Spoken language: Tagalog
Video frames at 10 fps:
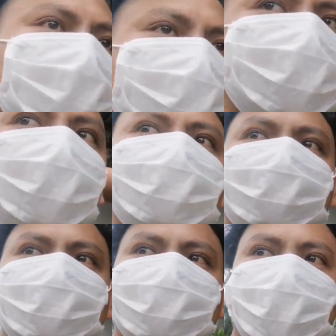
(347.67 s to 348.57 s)
manalag
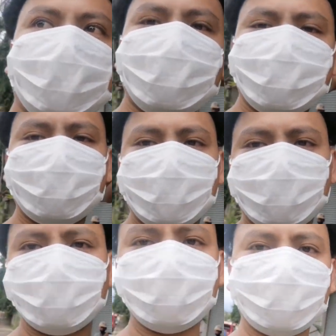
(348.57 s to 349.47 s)
test drive
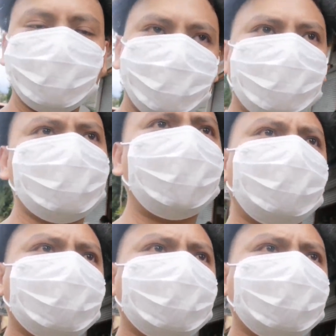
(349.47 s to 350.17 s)
uh, nakapirma na